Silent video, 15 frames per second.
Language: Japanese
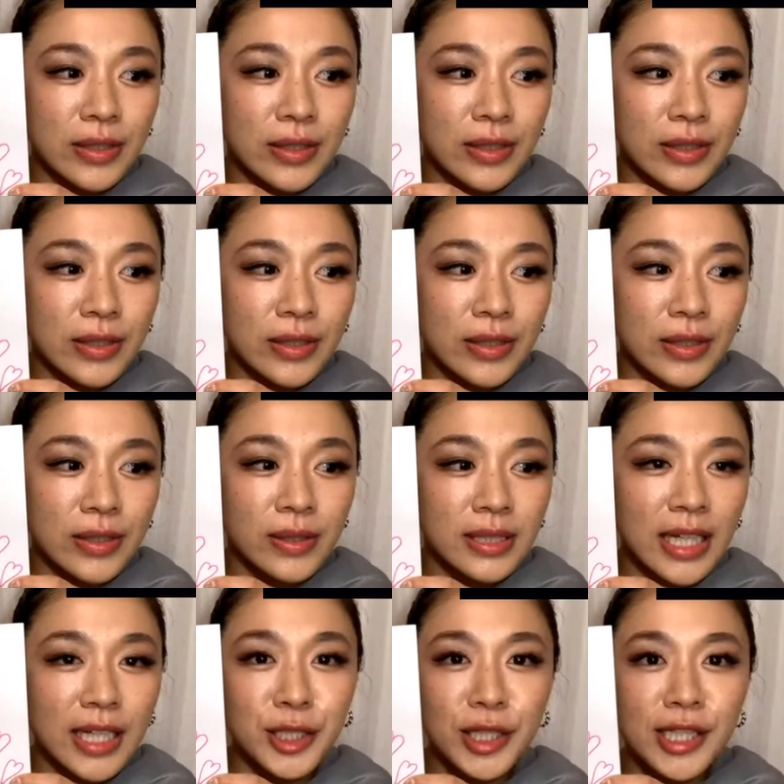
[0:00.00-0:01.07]
と、
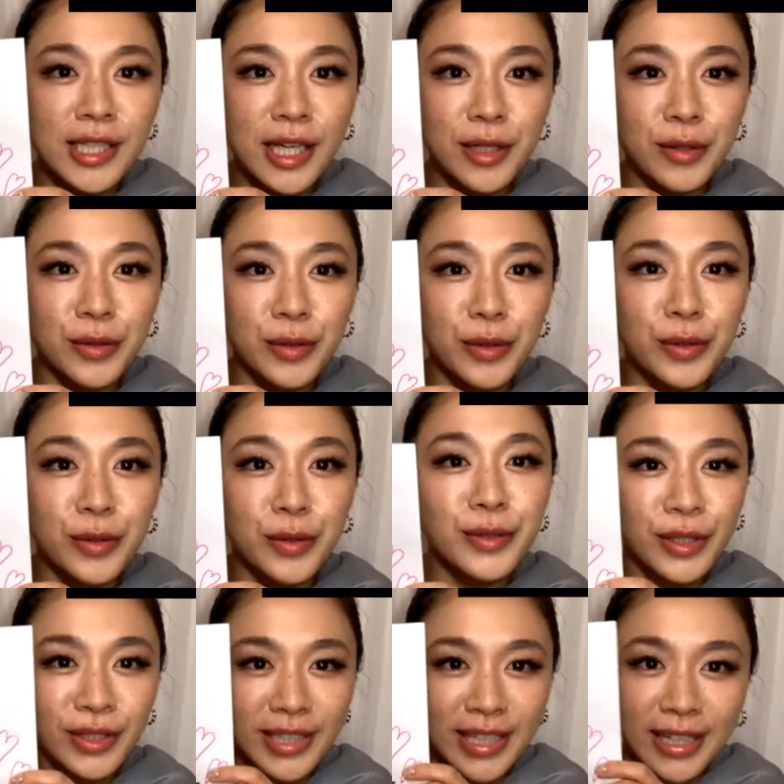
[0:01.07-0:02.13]
最初で最後の
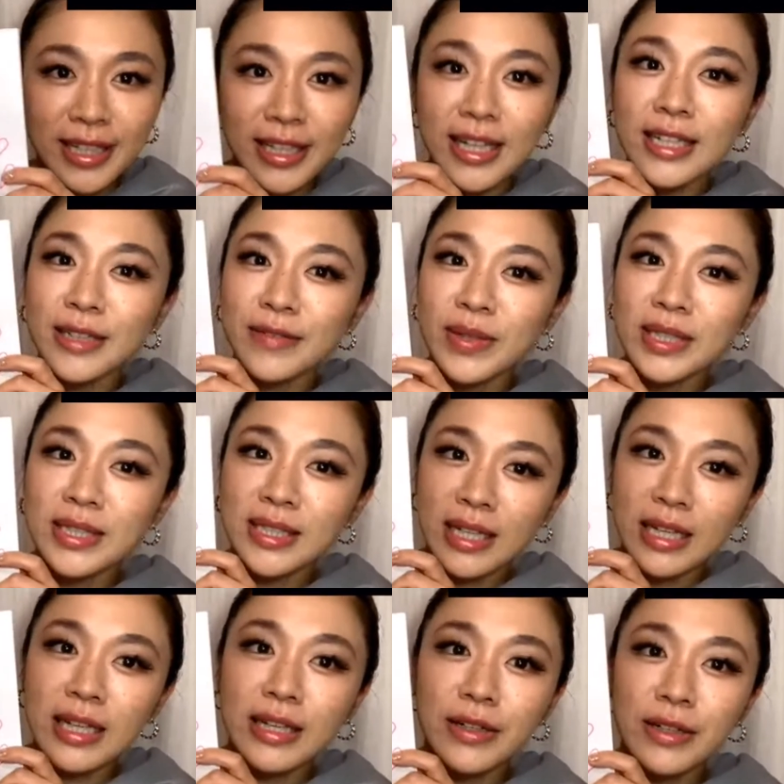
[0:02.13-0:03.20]
挑戦になりまし
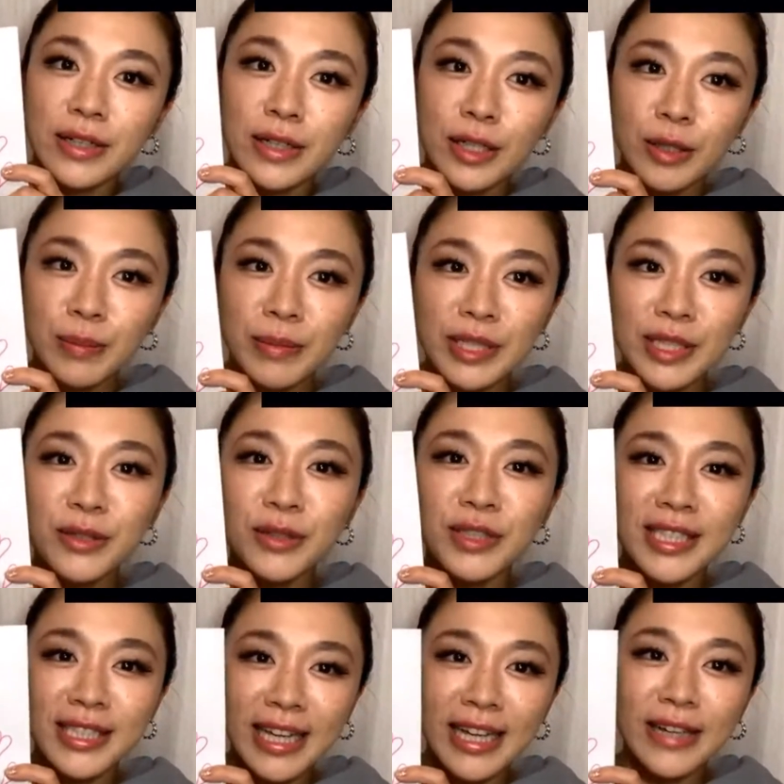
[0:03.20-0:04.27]
てミスコン
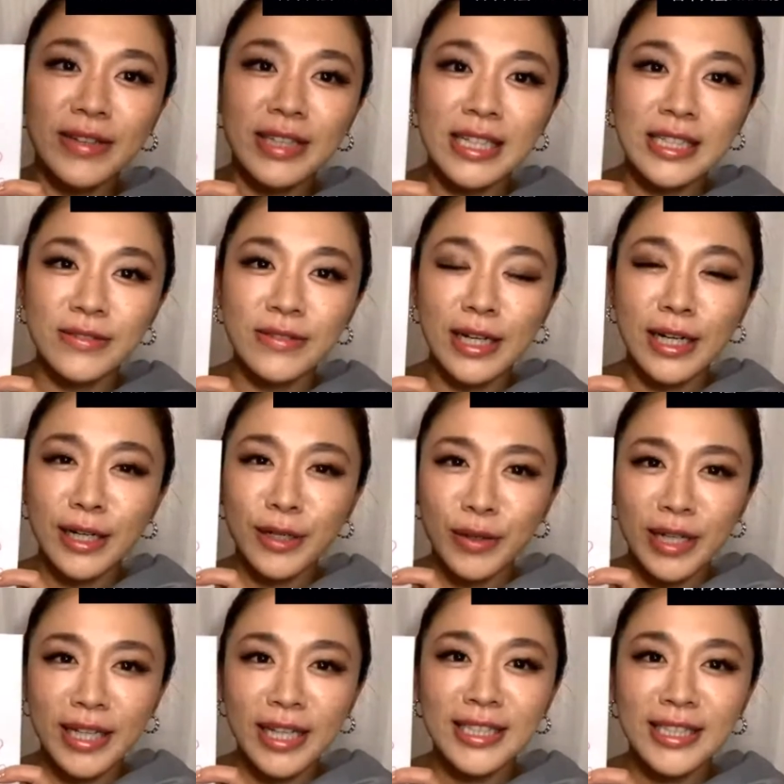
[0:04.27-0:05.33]
自体私は
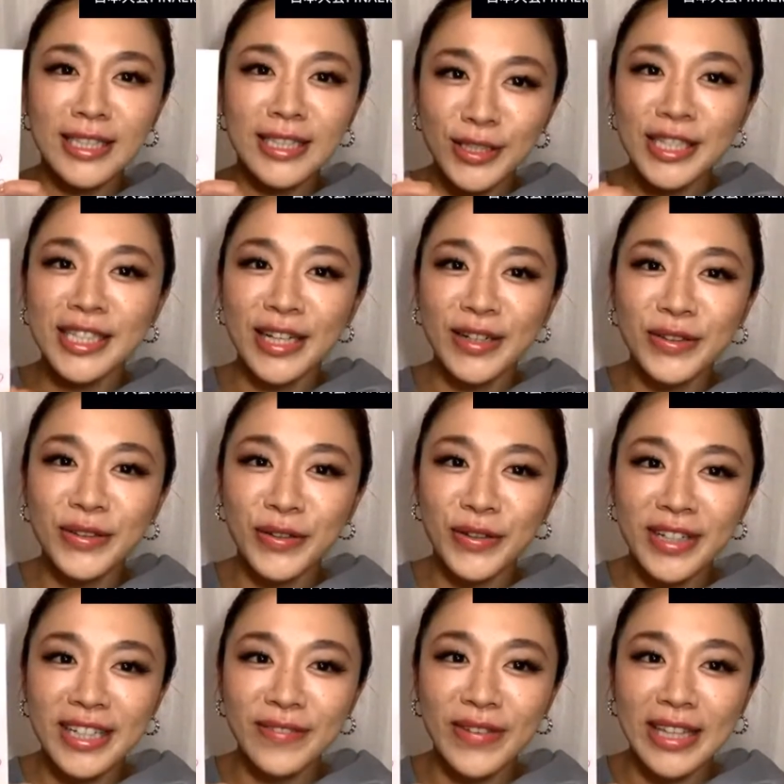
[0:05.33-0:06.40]
これで最初で最後
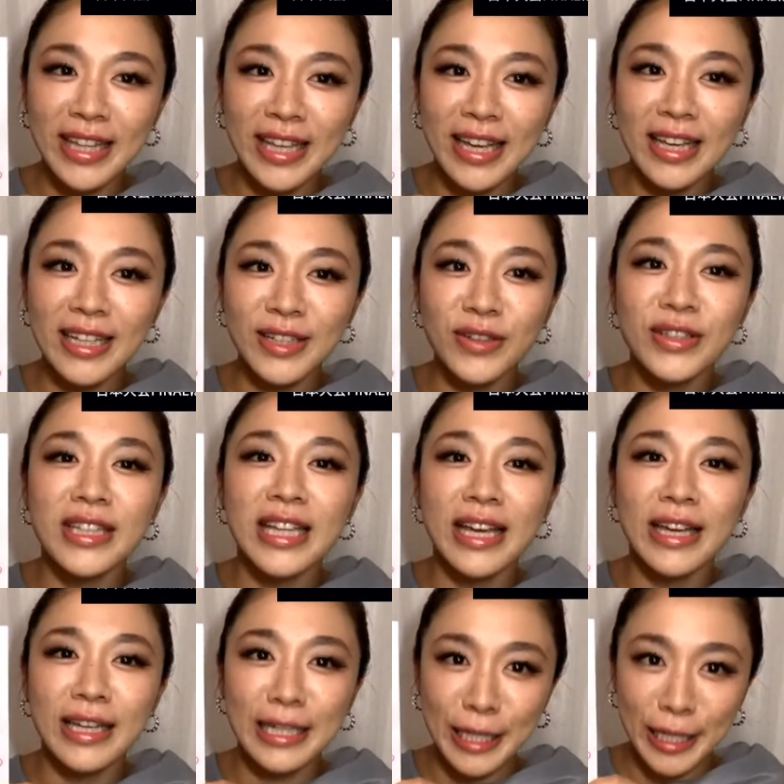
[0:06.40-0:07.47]
と決めて挑ん
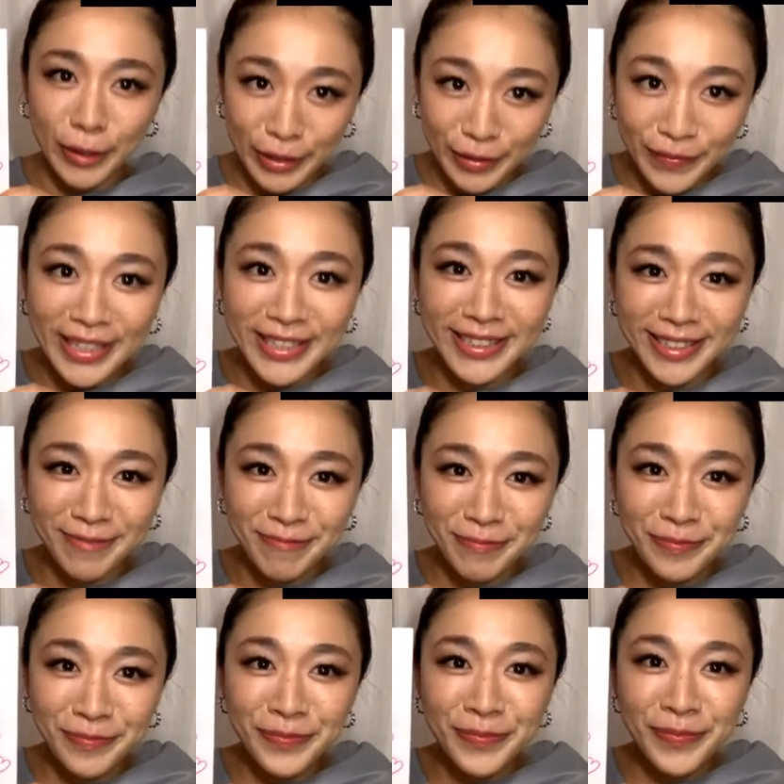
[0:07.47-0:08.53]
でおります。
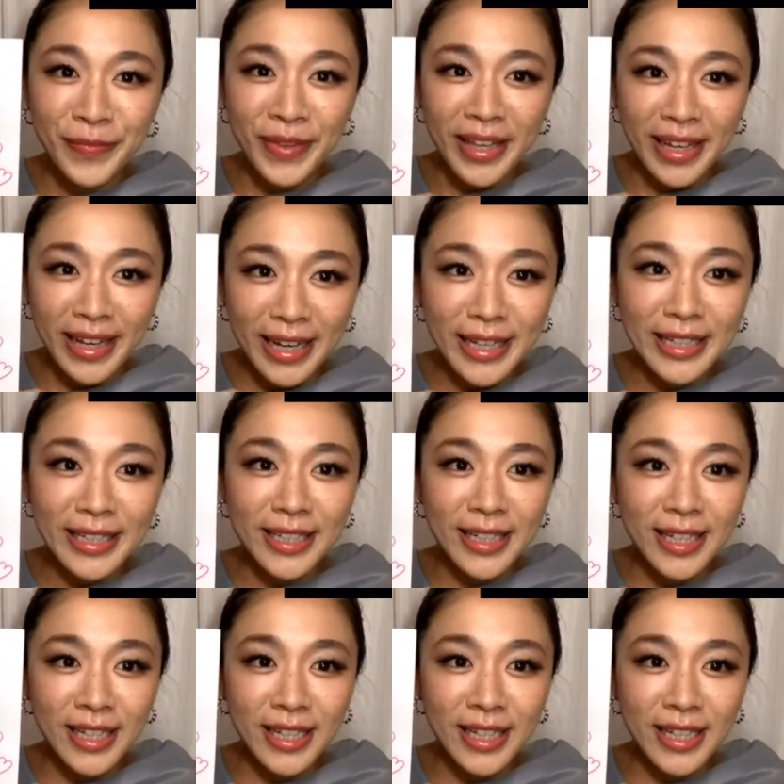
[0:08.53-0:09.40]
はい